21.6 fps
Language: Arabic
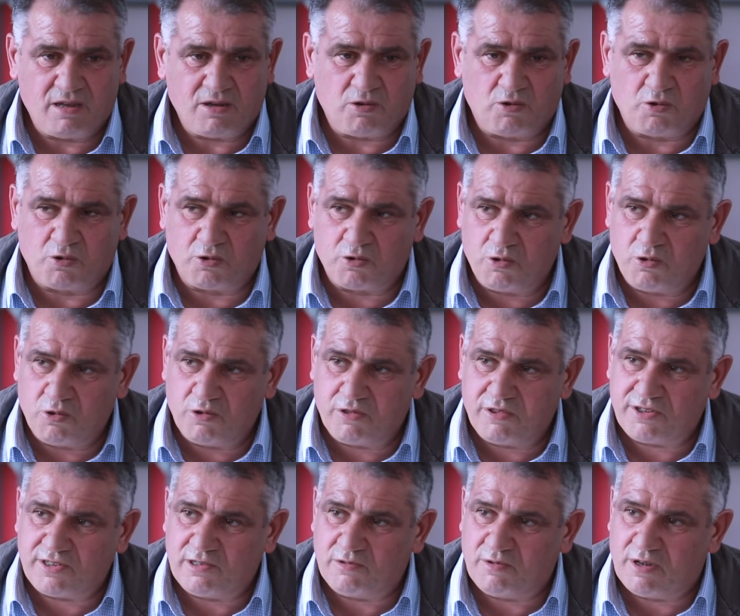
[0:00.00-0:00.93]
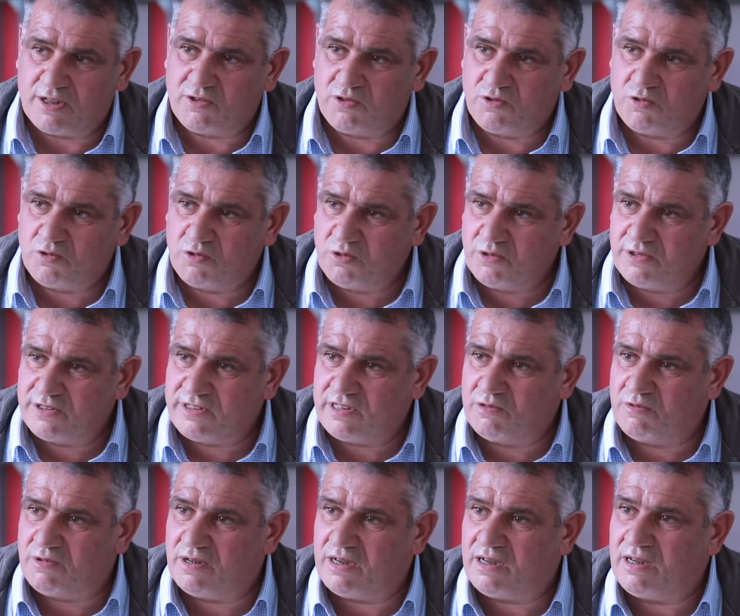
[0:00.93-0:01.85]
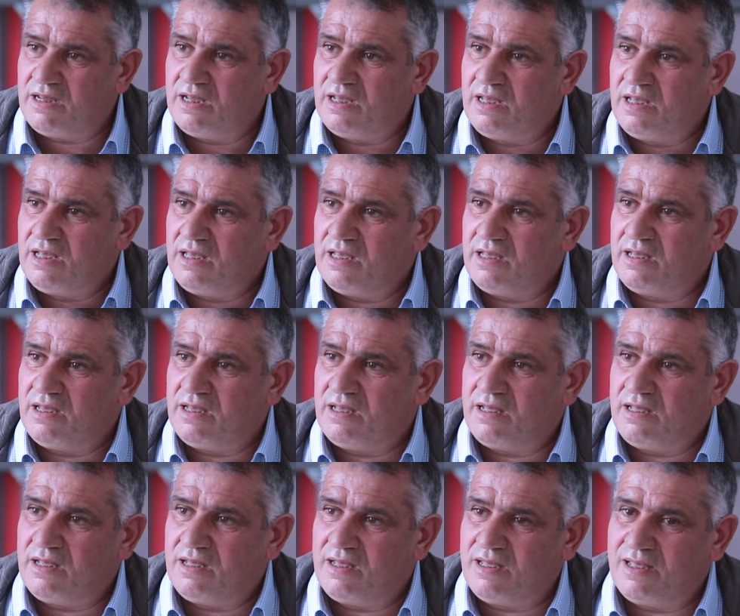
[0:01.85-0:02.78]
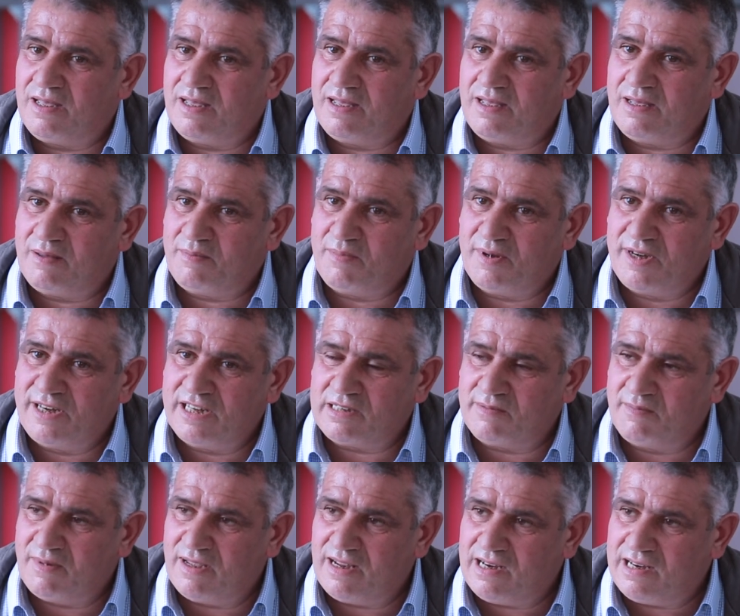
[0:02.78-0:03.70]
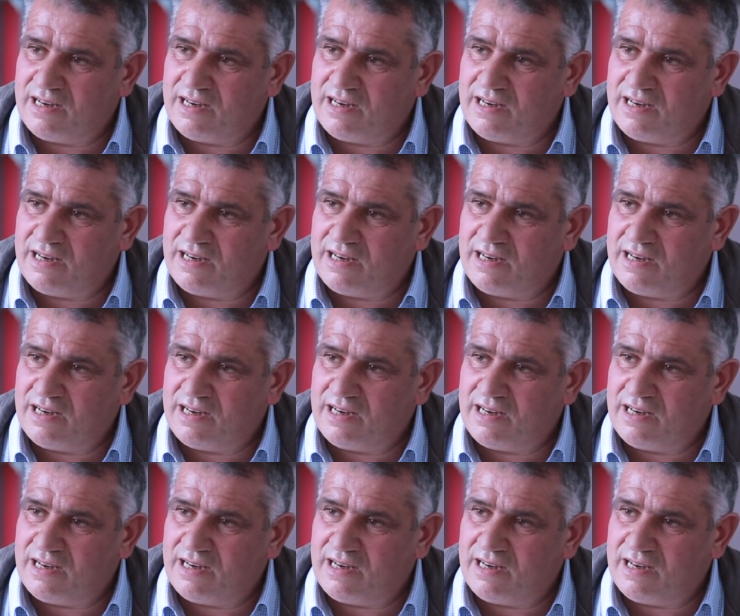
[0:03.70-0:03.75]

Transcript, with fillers: قروض سواء ديون سواء آه، بالنسبه